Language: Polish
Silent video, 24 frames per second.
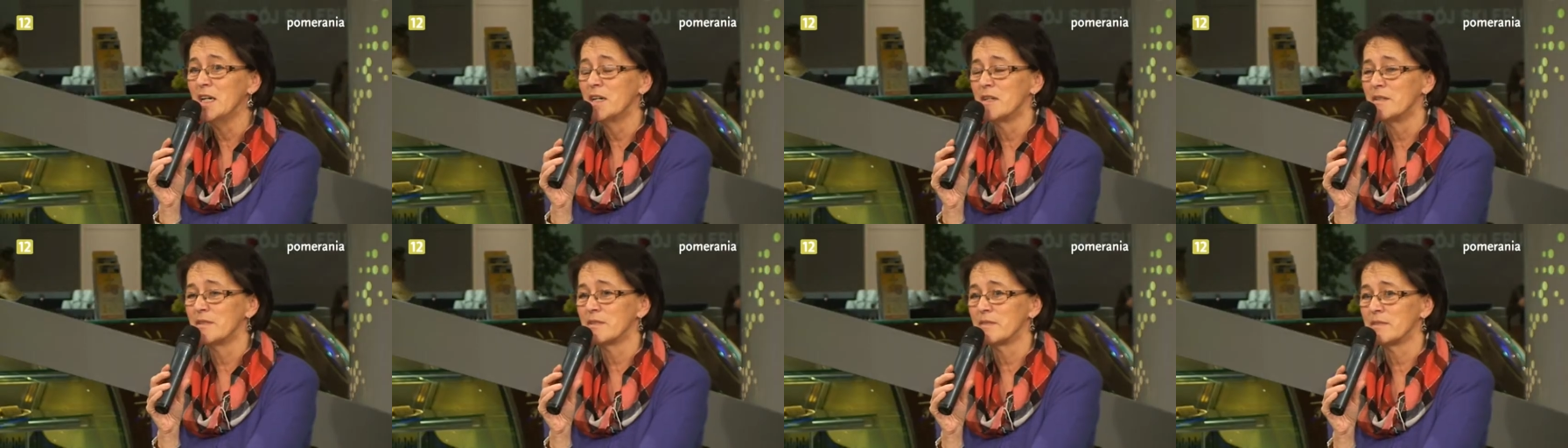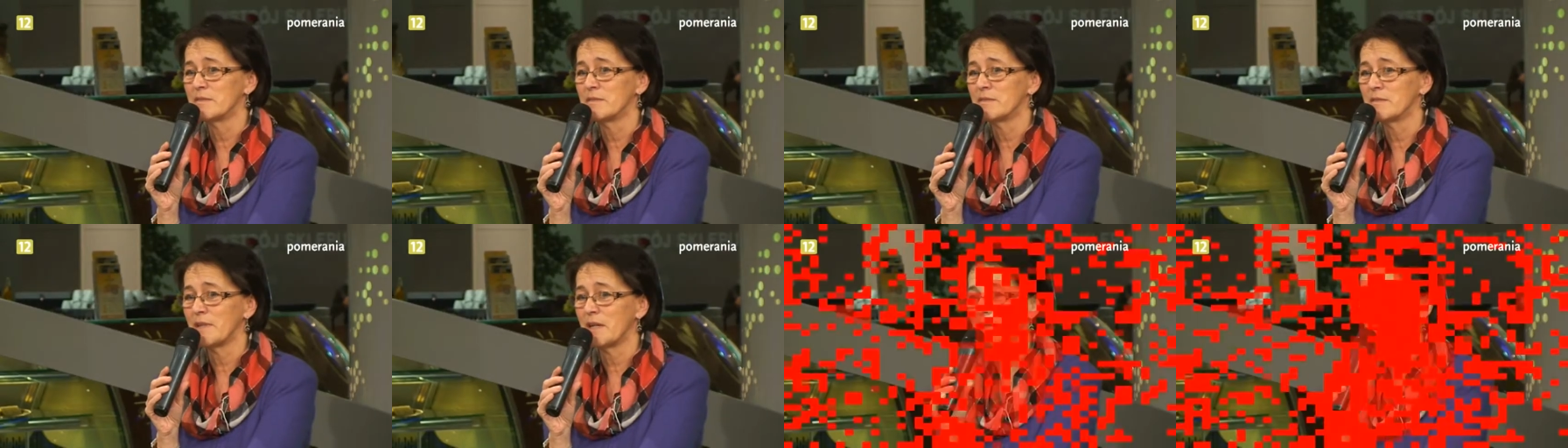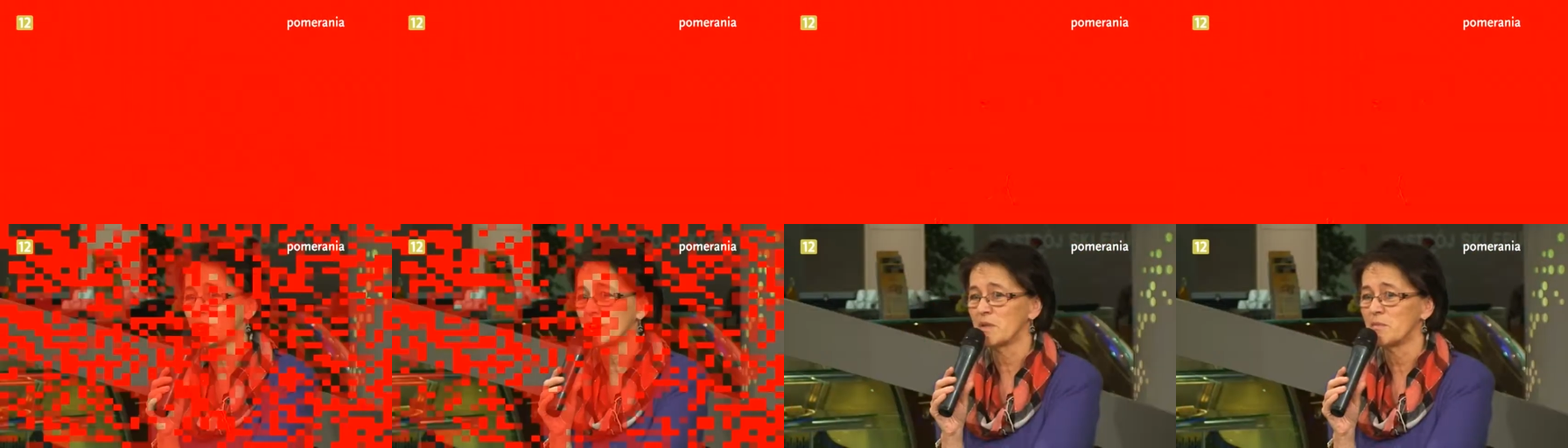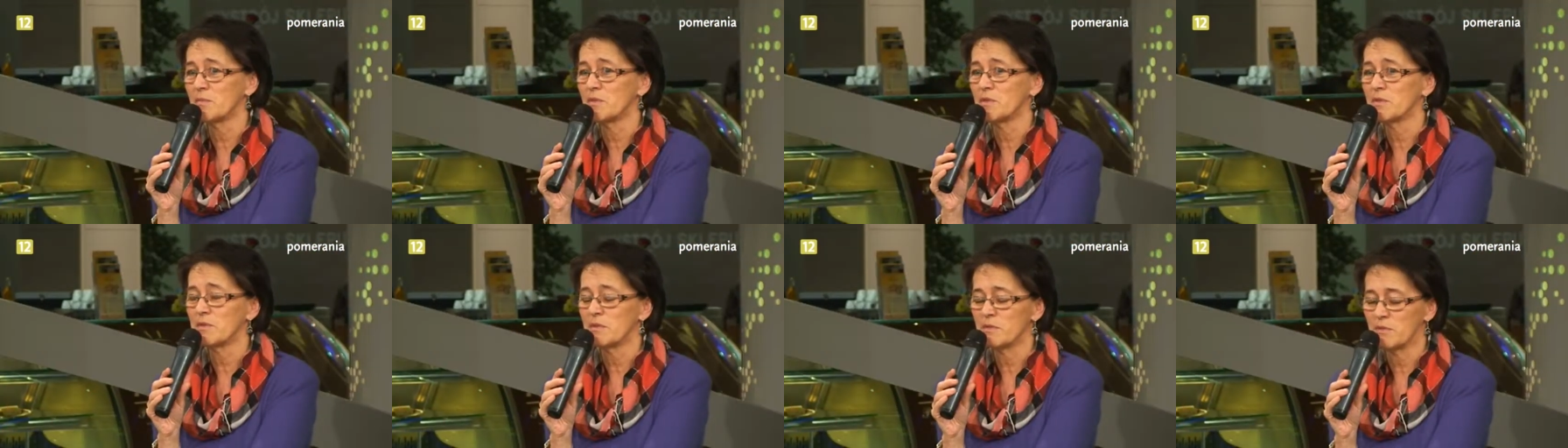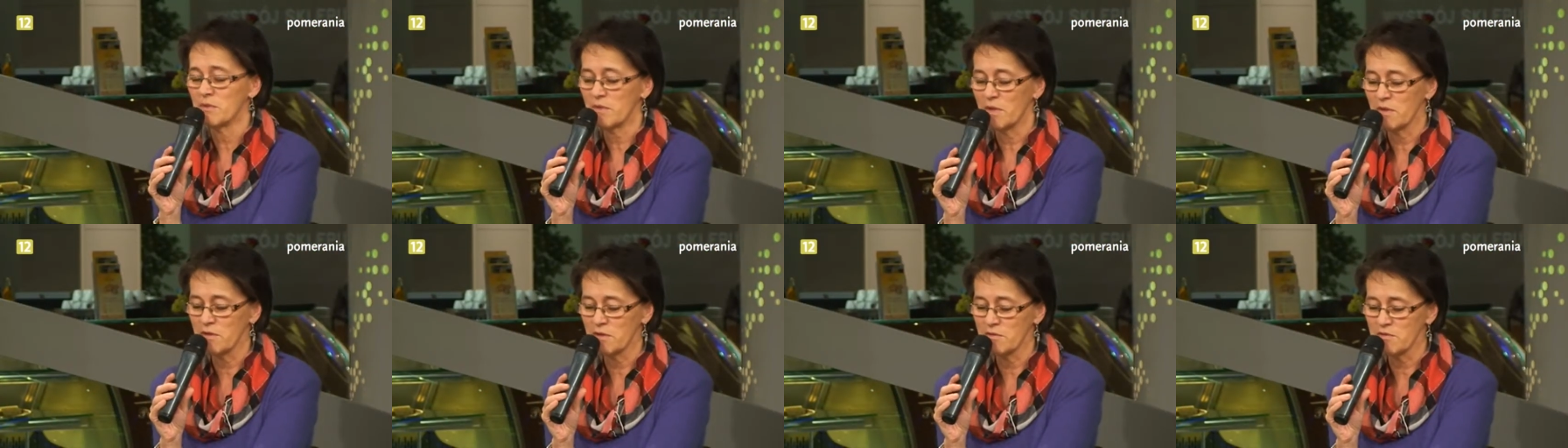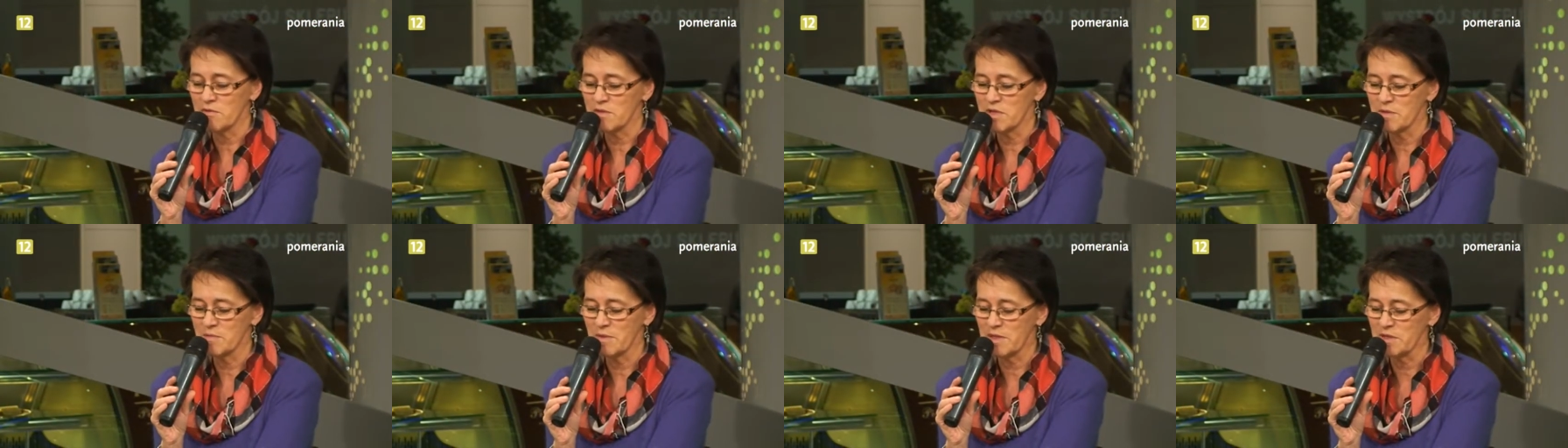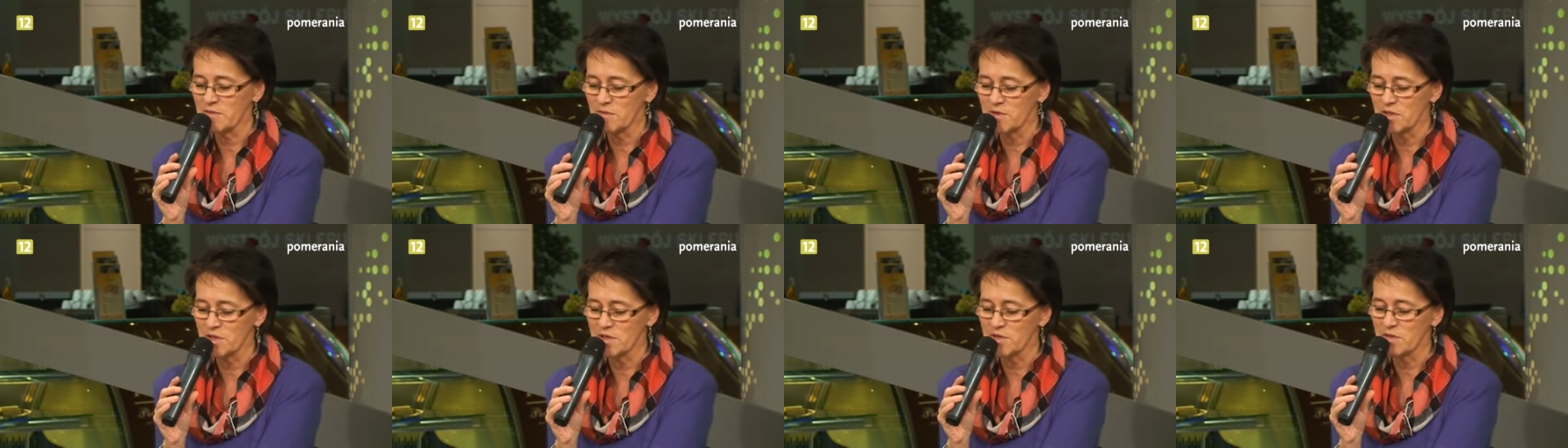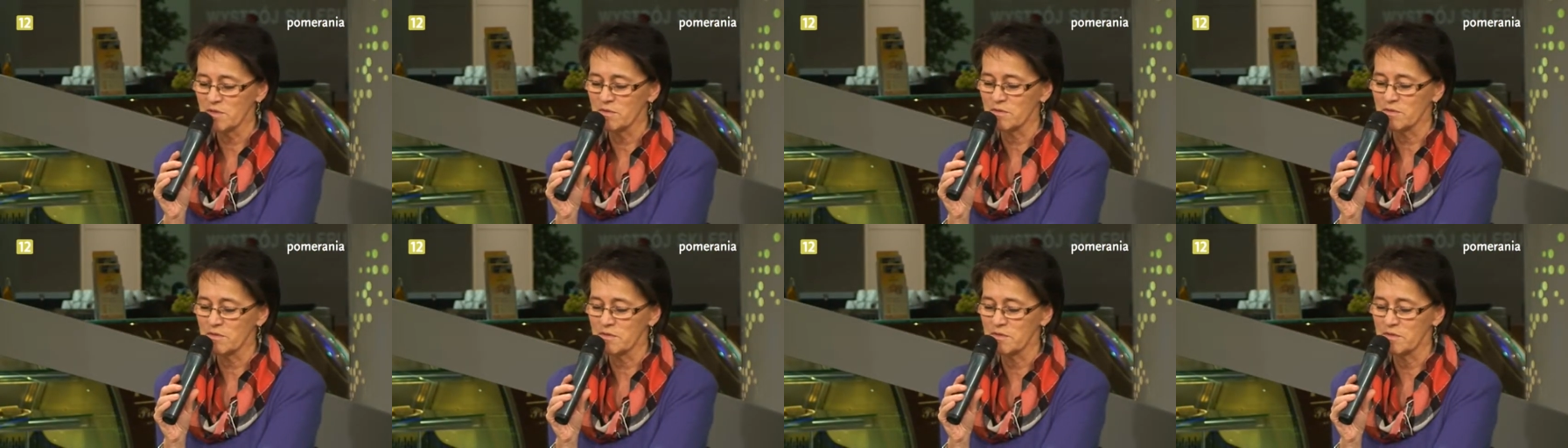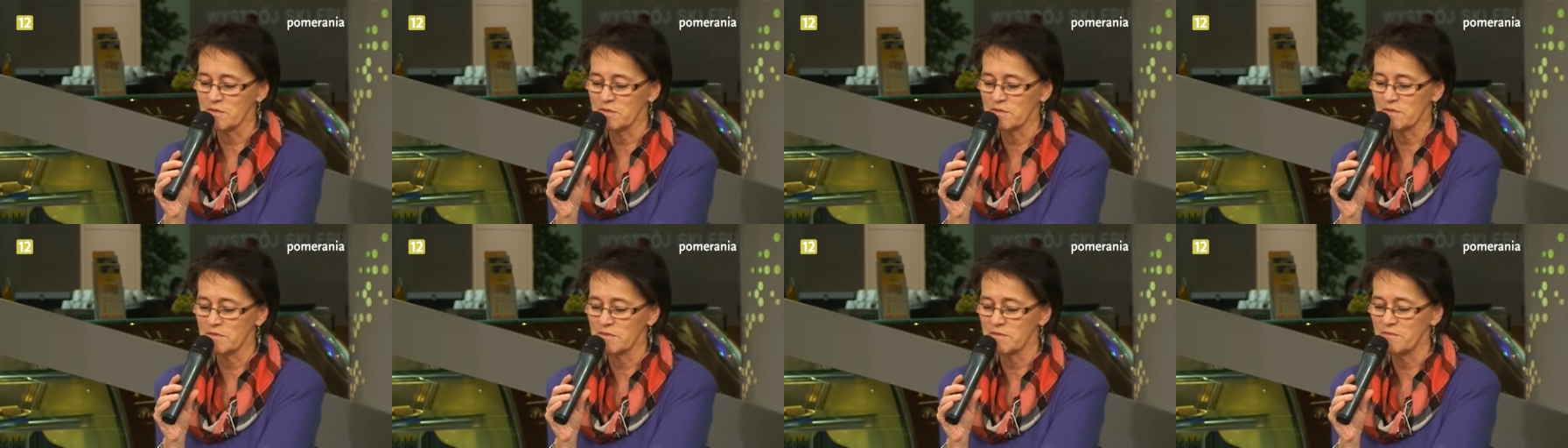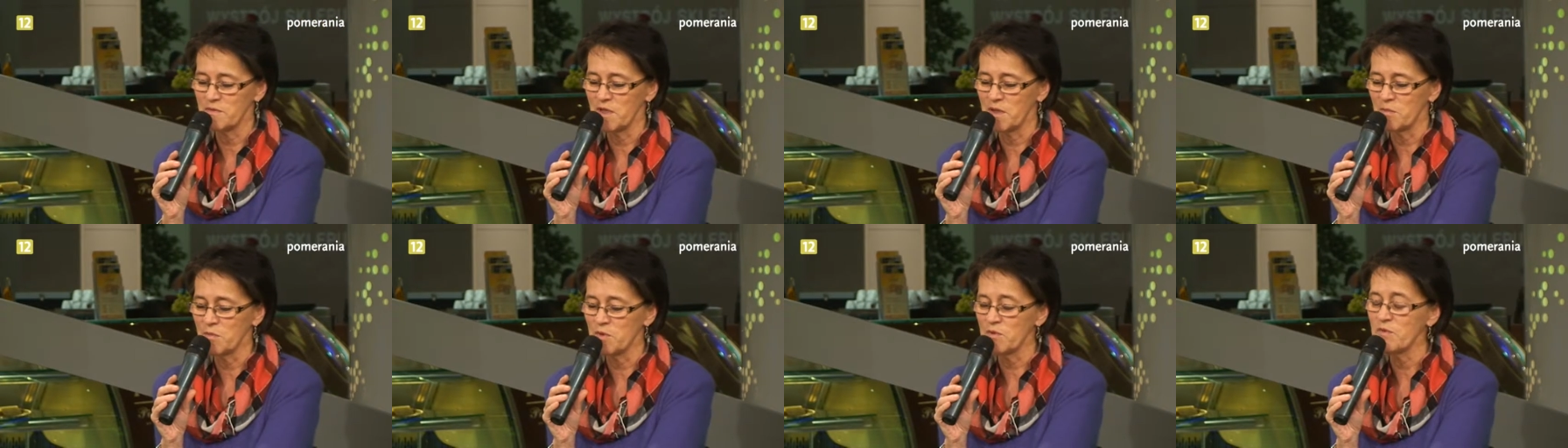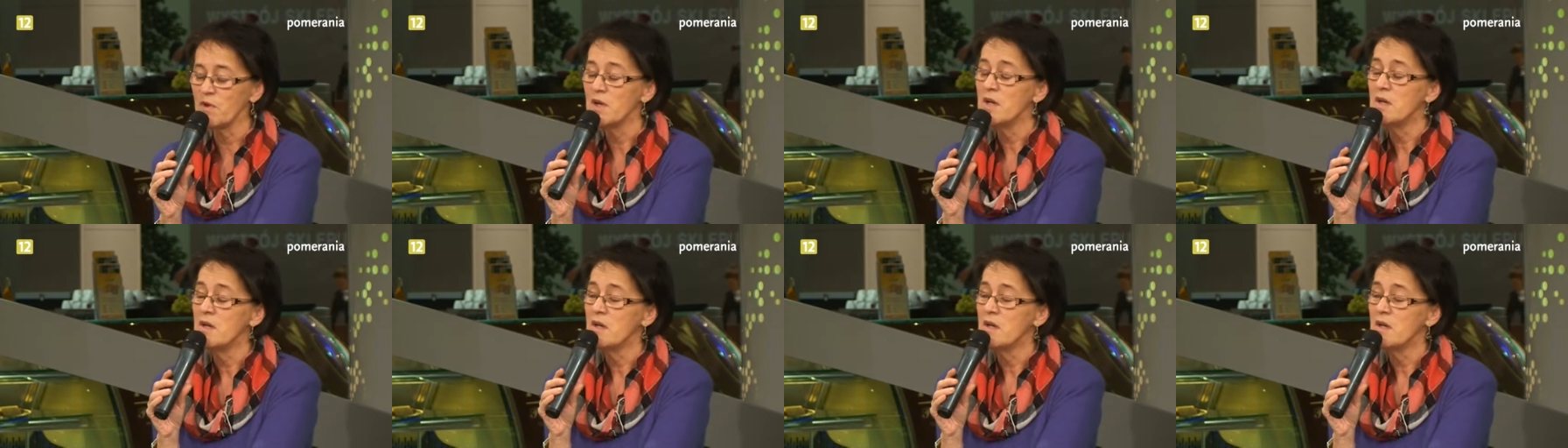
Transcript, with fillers: y, autorem około chyba 20 y, filmów